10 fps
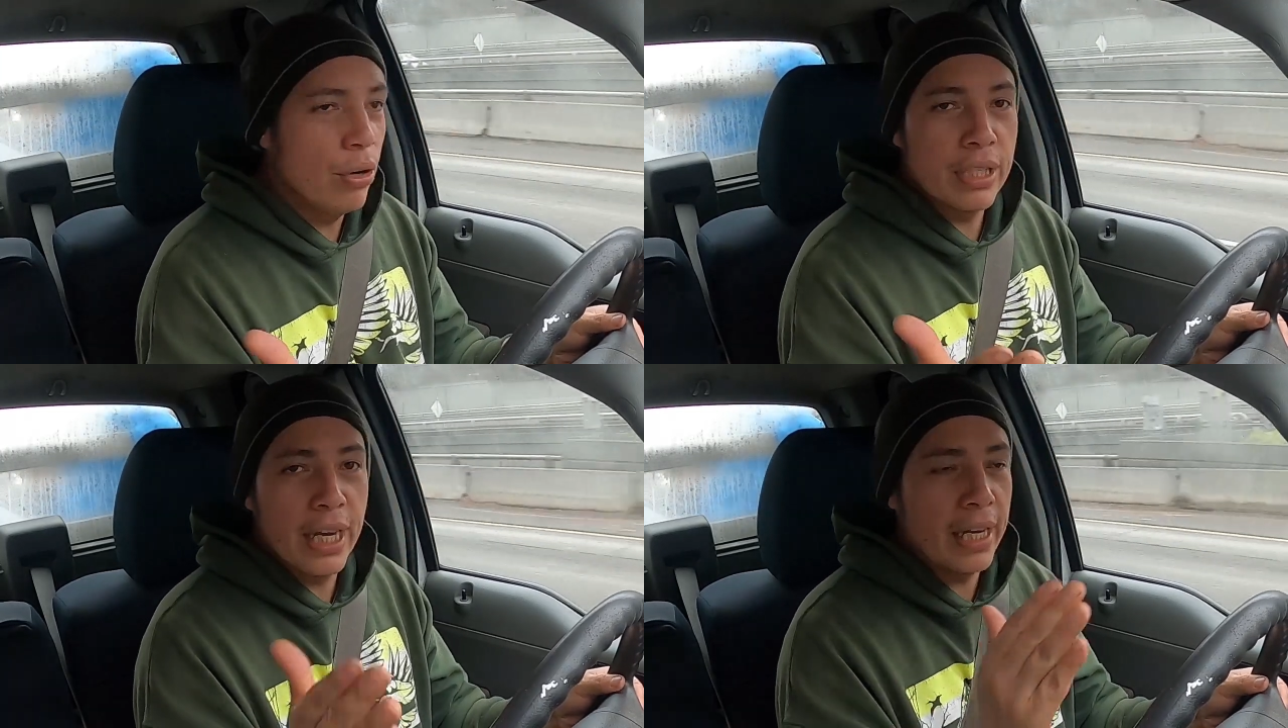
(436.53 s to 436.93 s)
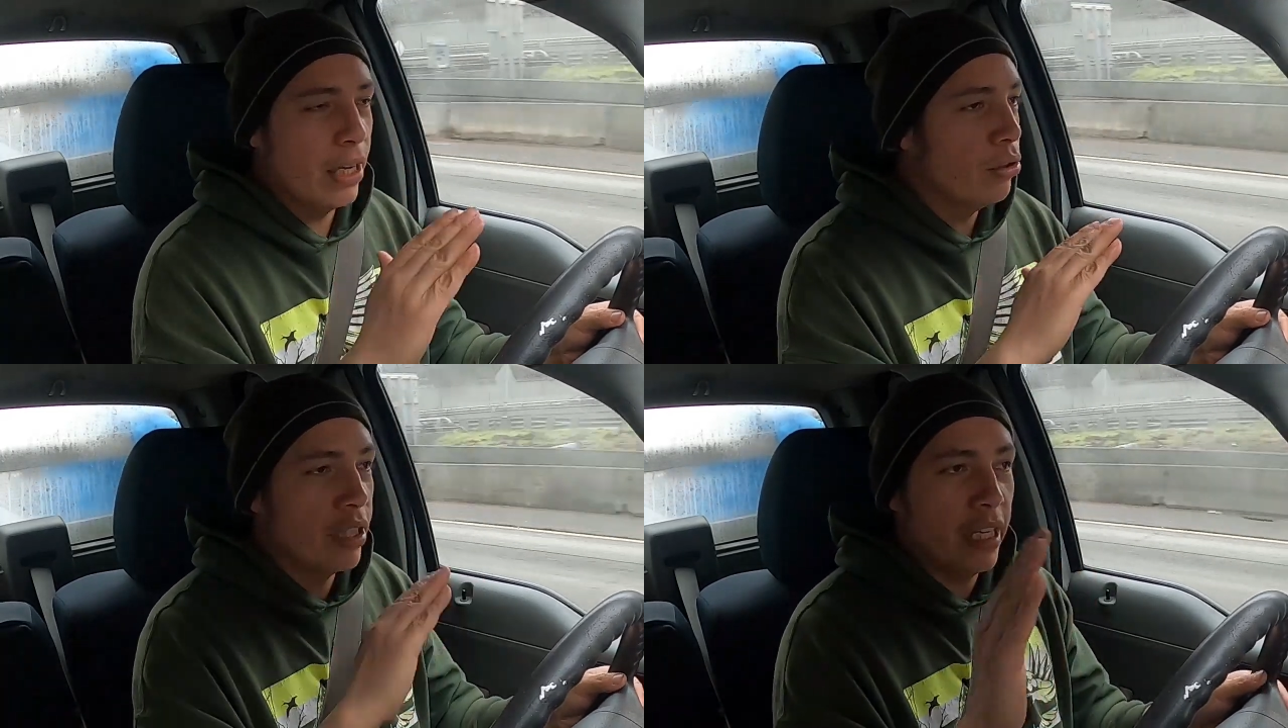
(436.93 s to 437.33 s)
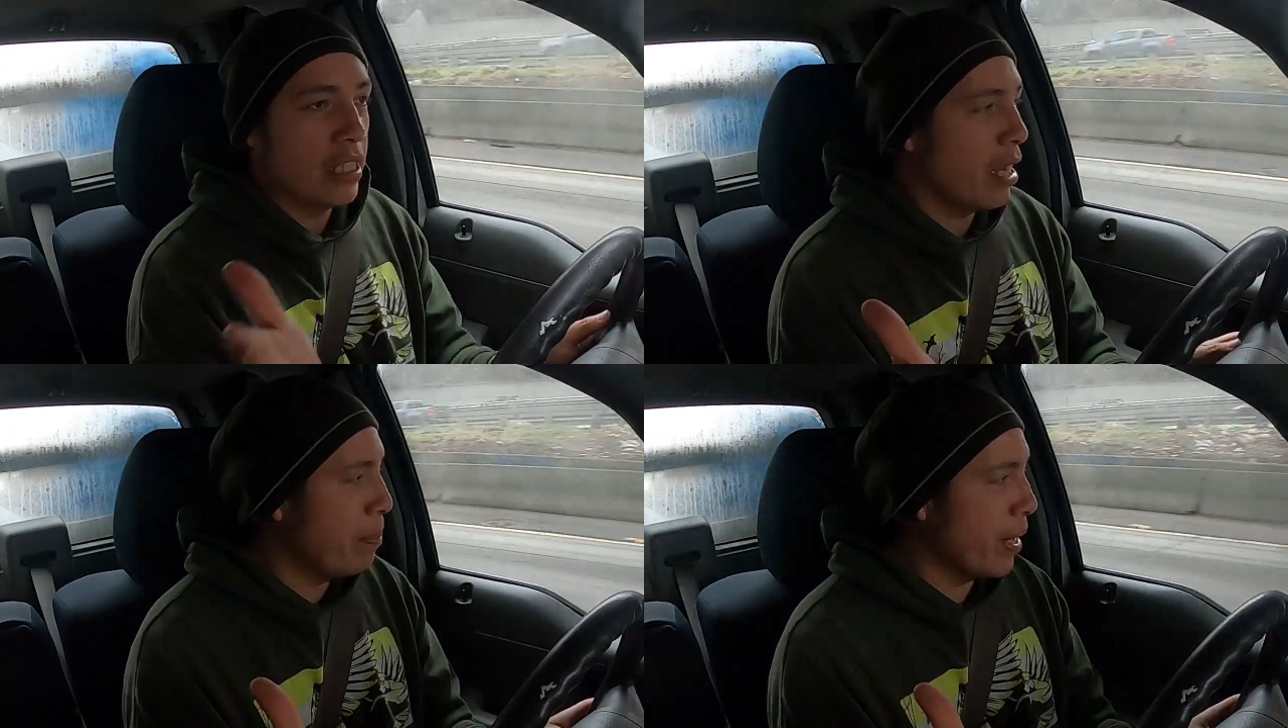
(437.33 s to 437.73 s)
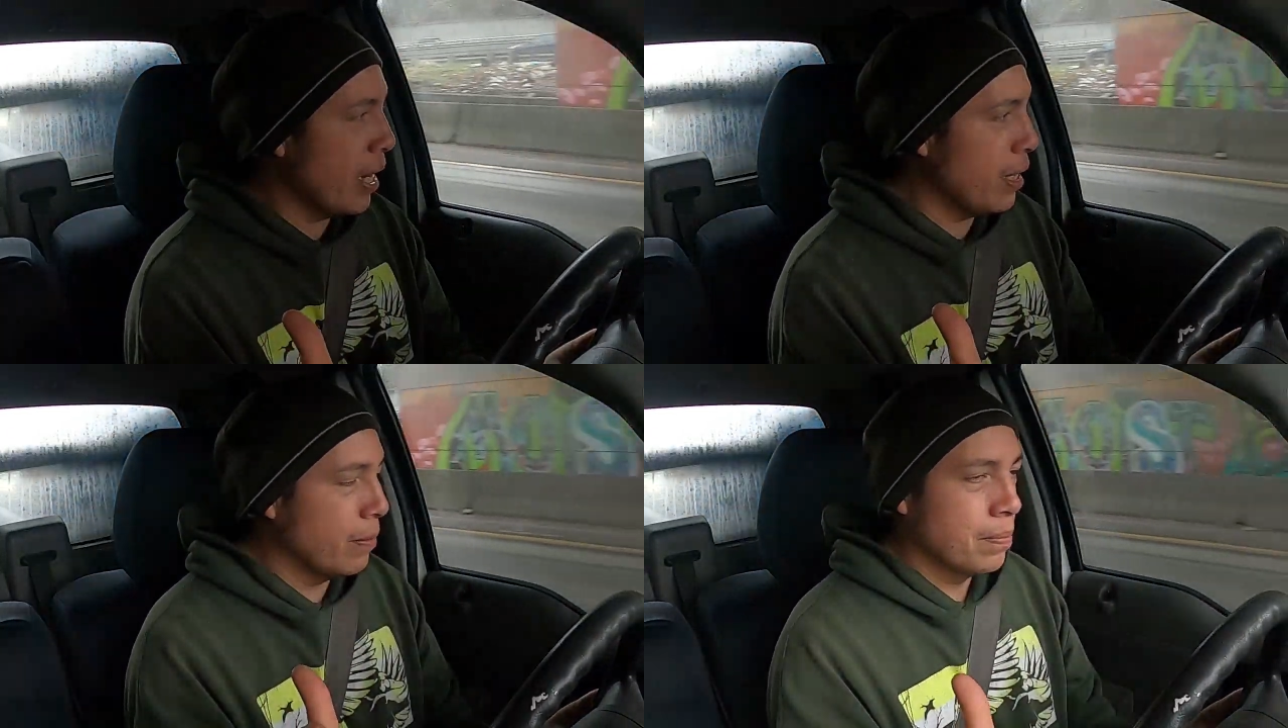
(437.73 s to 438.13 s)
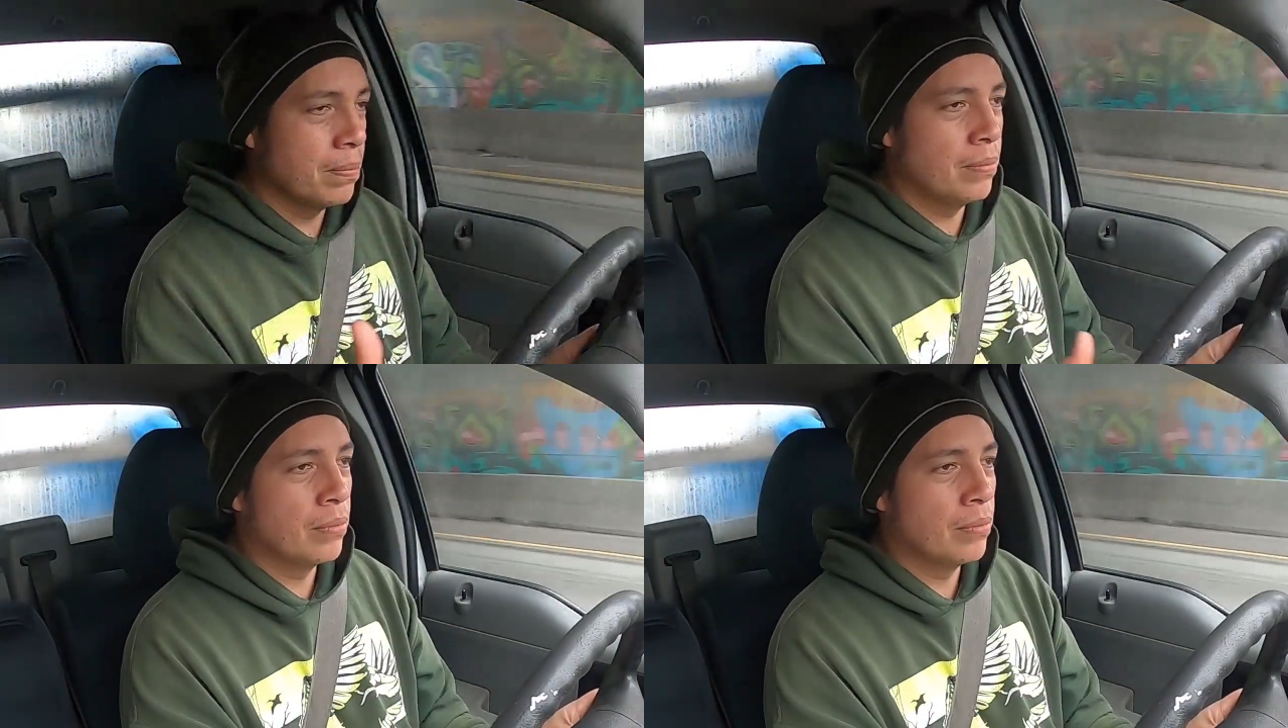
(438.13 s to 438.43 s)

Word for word: O sea que no tienes que pagar.